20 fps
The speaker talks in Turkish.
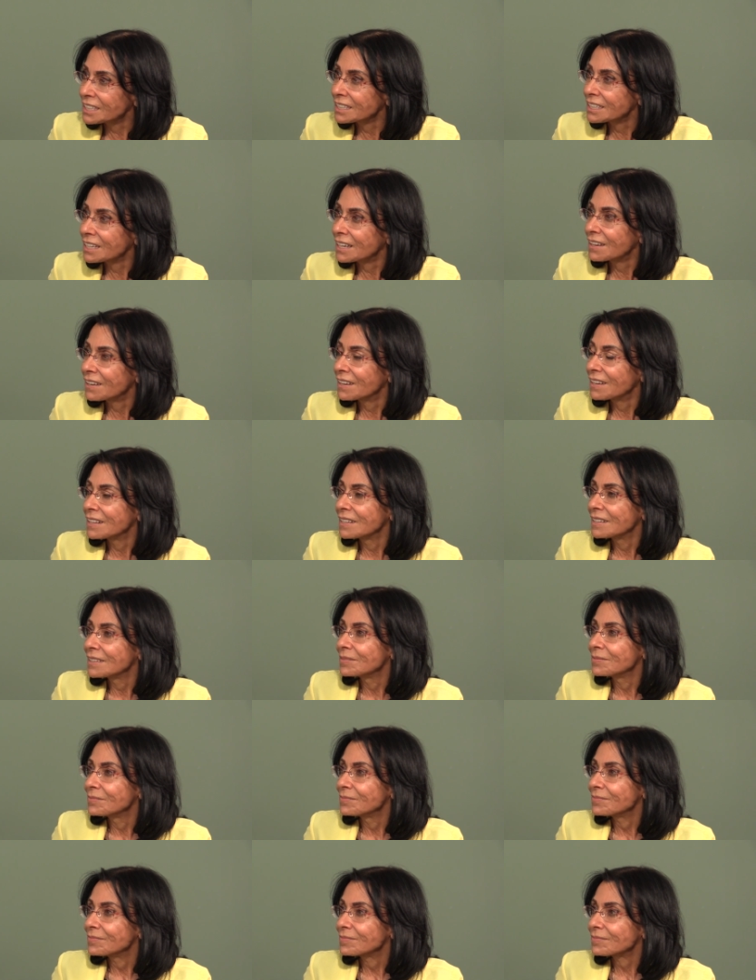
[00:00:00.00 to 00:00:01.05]
O da uzak duruyor
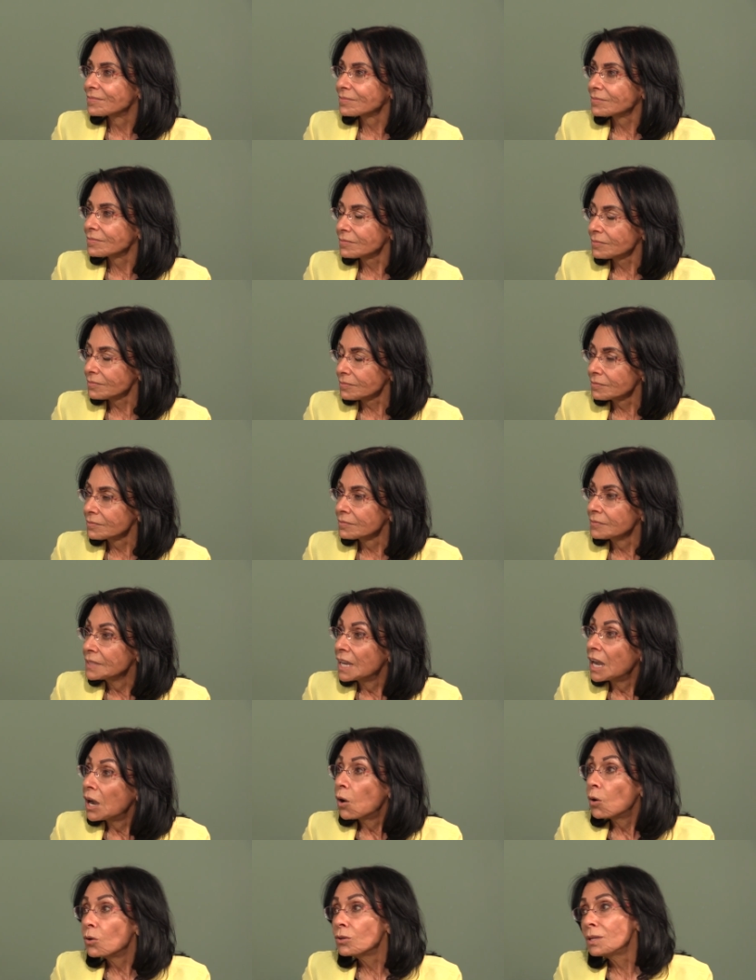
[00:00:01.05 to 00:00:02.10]
herhalde barışı sevenden.